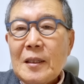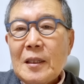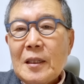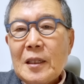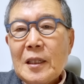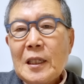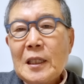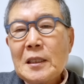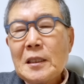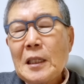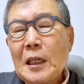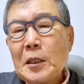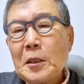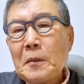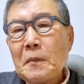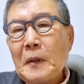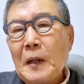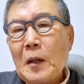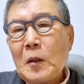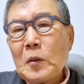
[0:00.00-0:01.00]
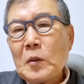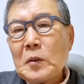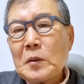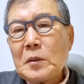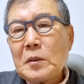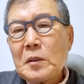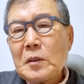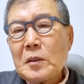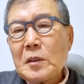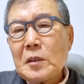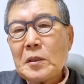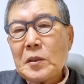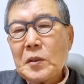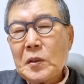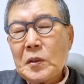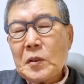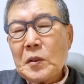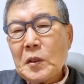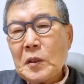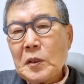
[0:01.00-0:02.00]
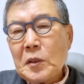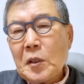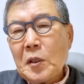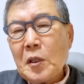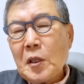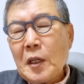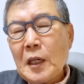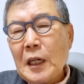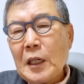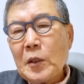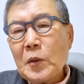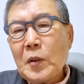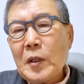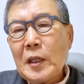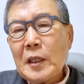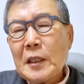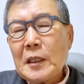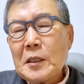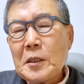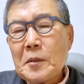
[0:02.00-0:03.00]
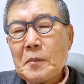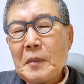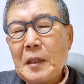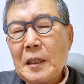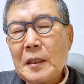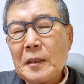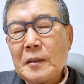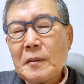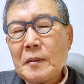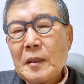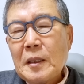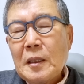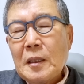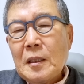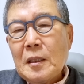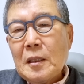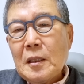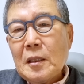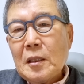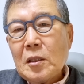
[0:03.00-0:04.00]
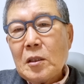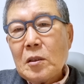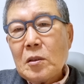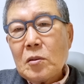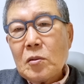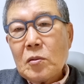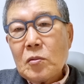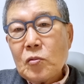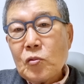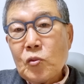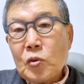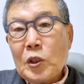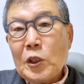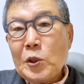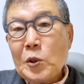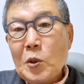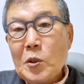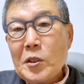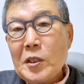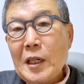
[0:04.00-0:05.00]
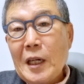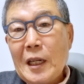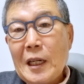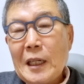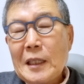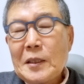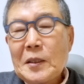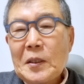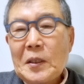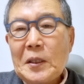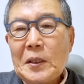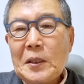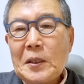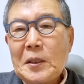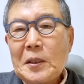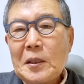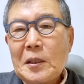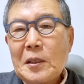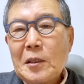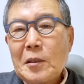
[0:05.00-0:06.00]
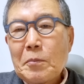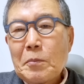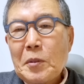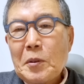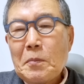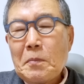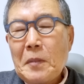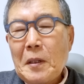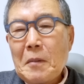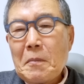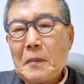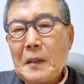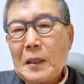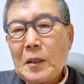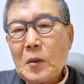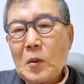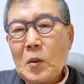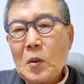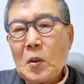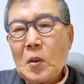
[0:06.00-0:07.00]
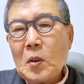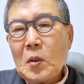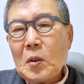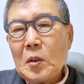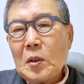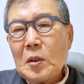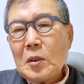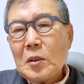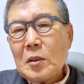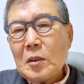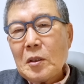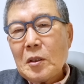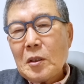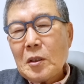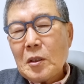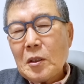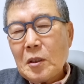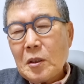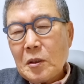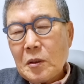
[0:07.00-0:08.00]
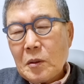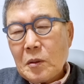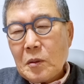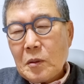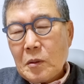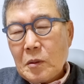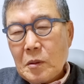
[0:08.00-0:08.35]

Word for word: 그러니까 사도 바울은 이제 스스로 선택하기도 했겠지만은 어, 운이 좋지 않았어요. 어, 핍박받고 어,